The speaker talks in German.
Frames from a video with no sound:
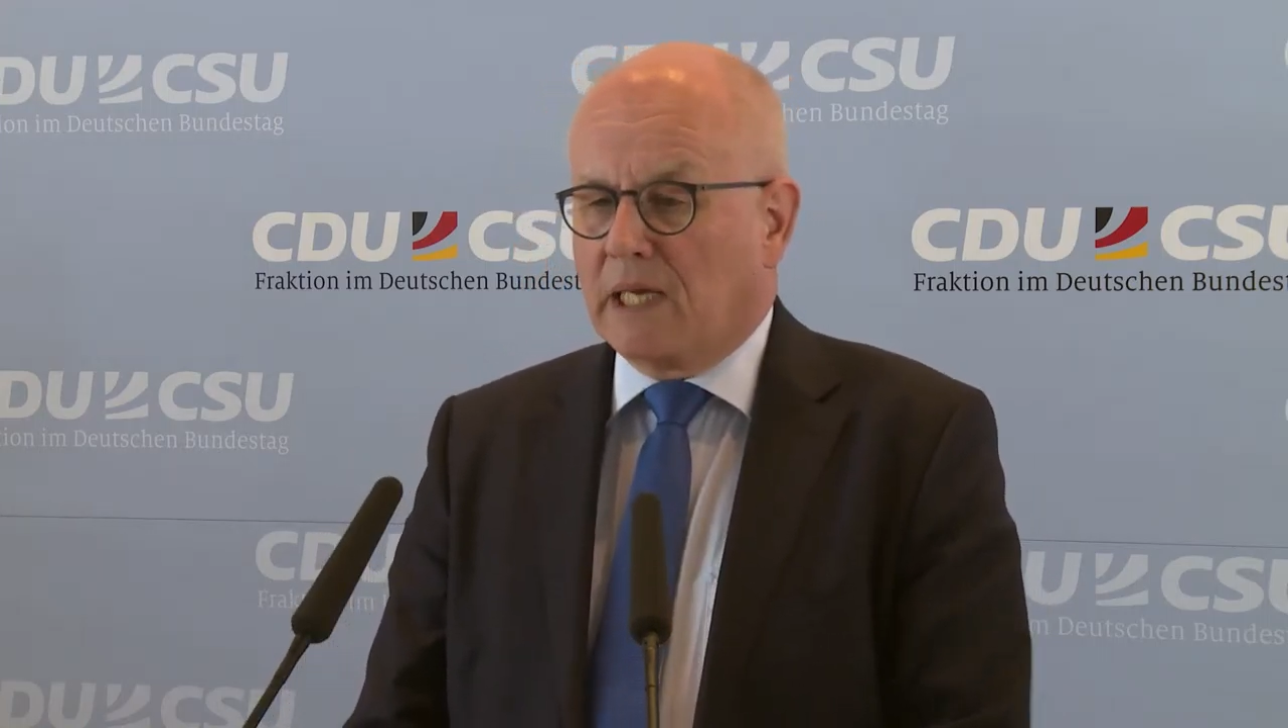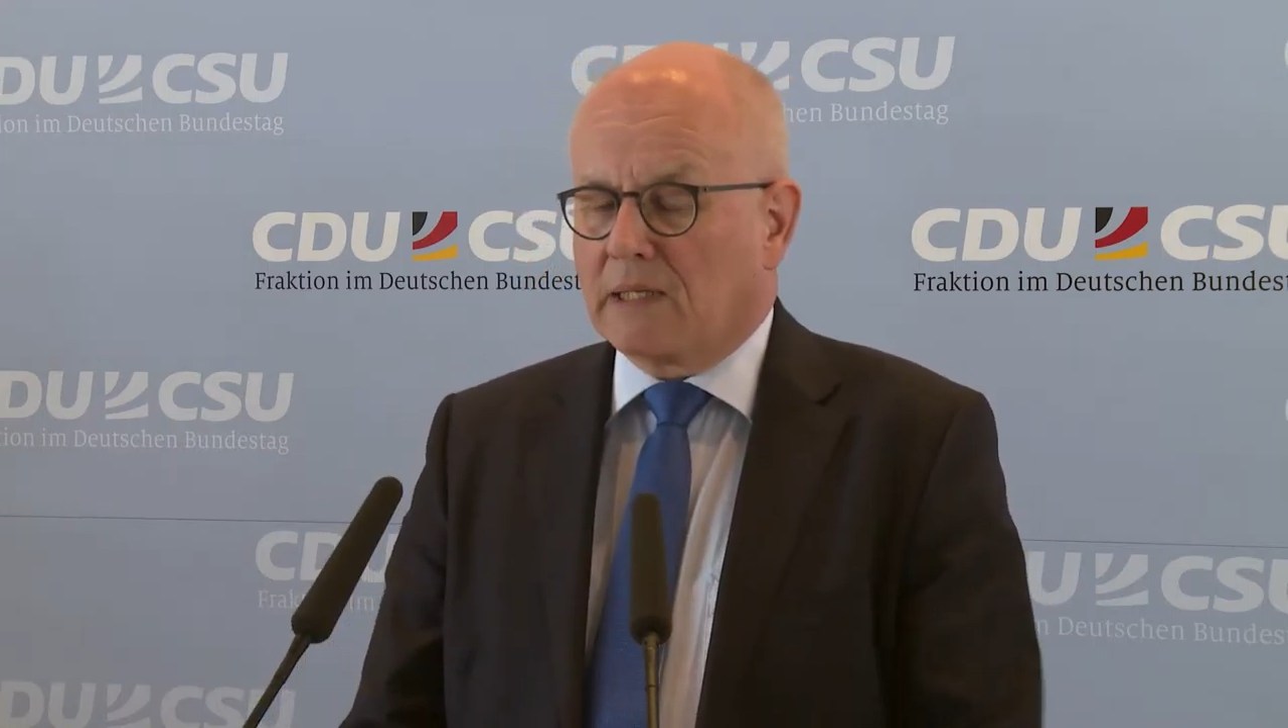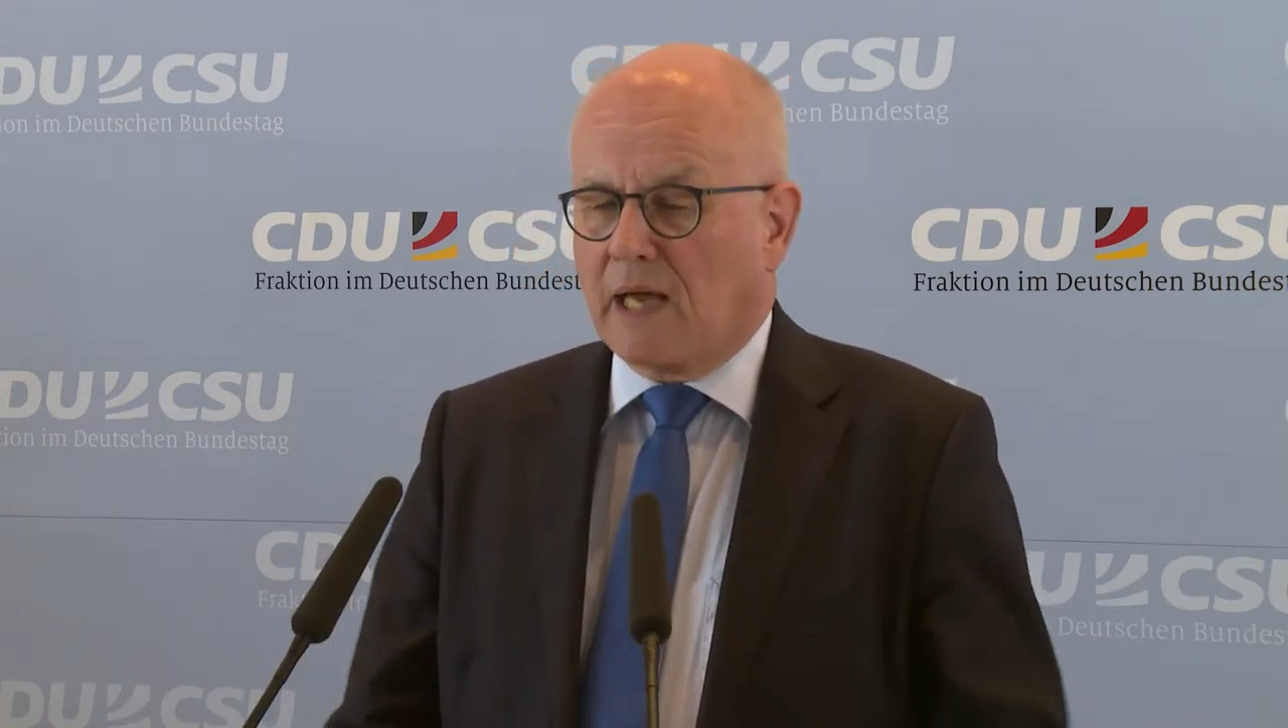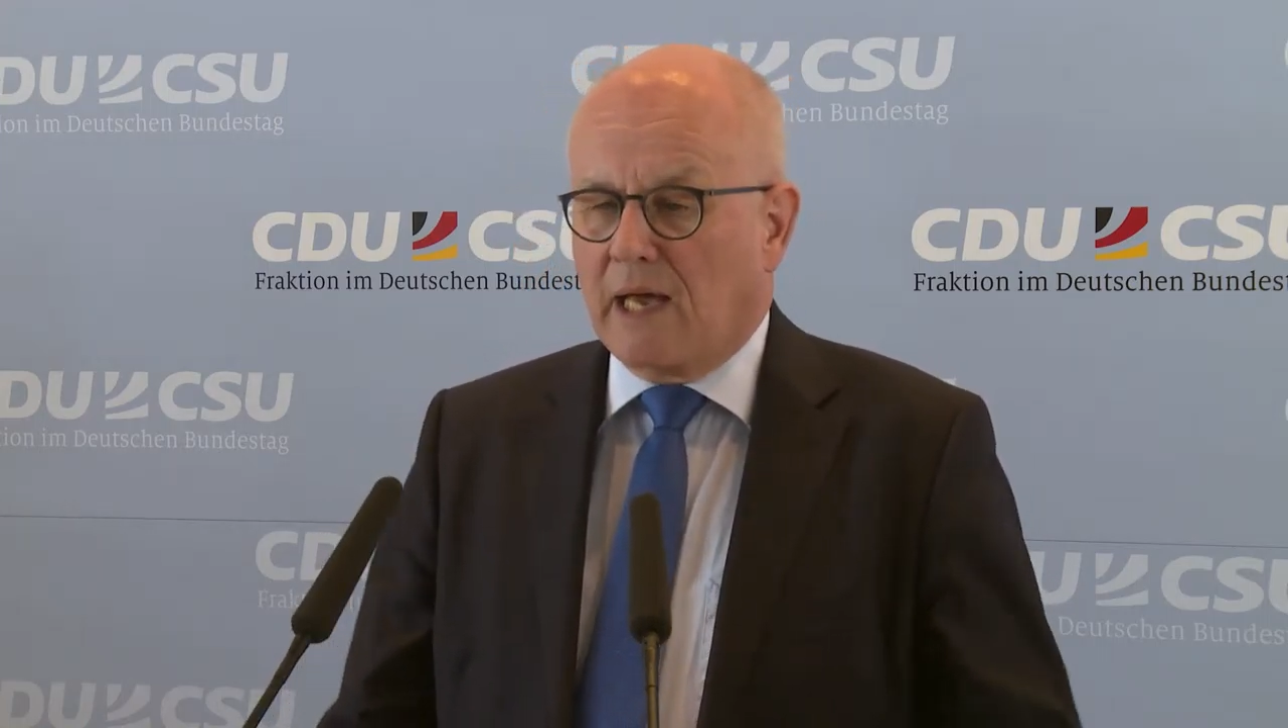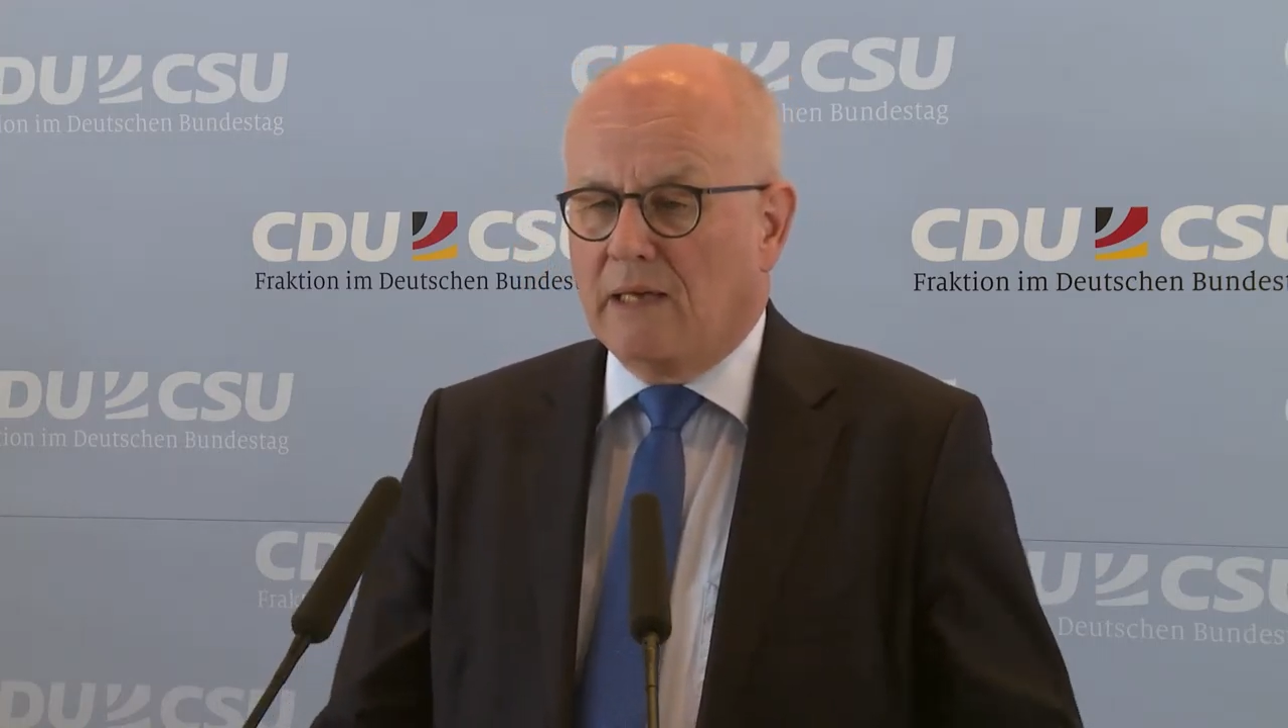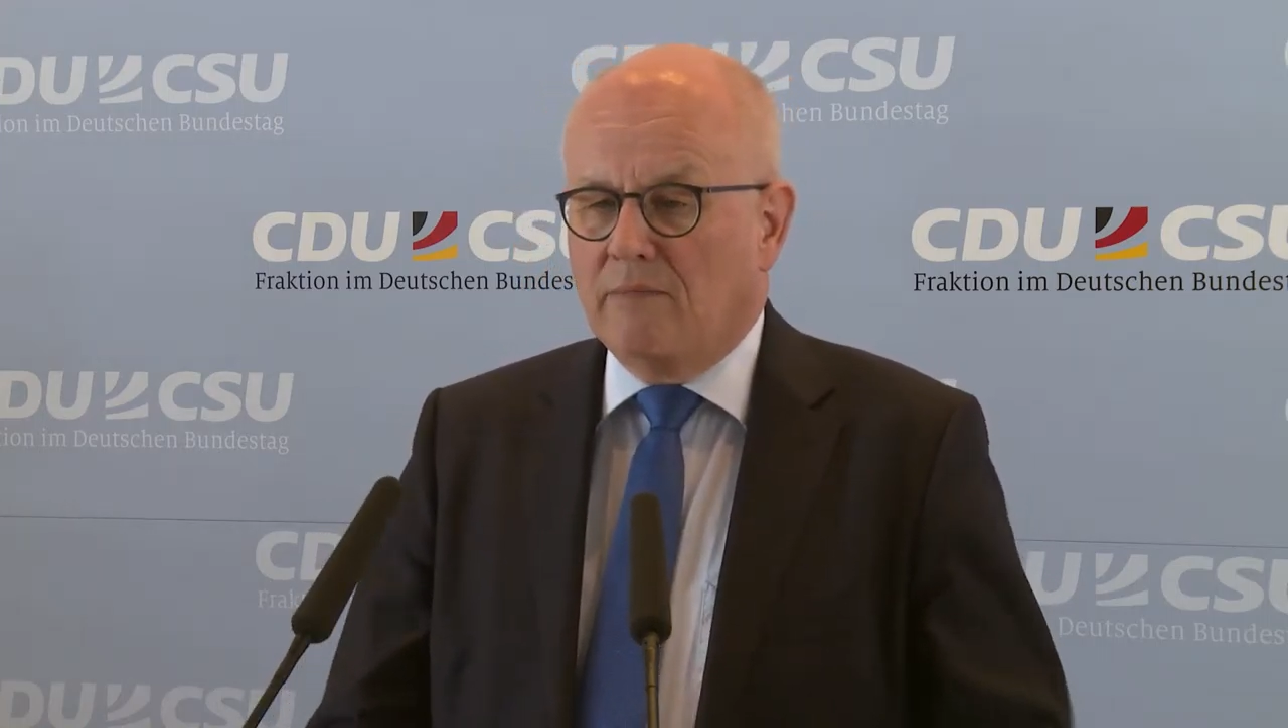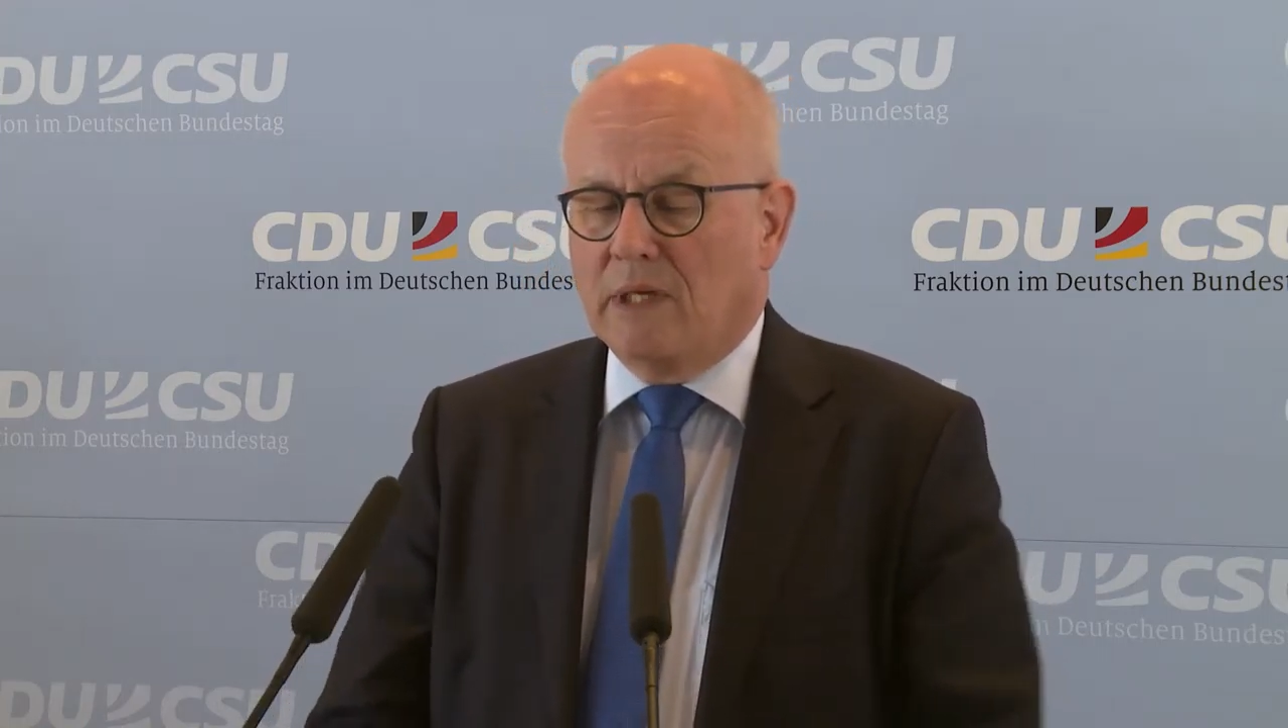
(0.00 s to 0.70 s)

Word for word: Dateien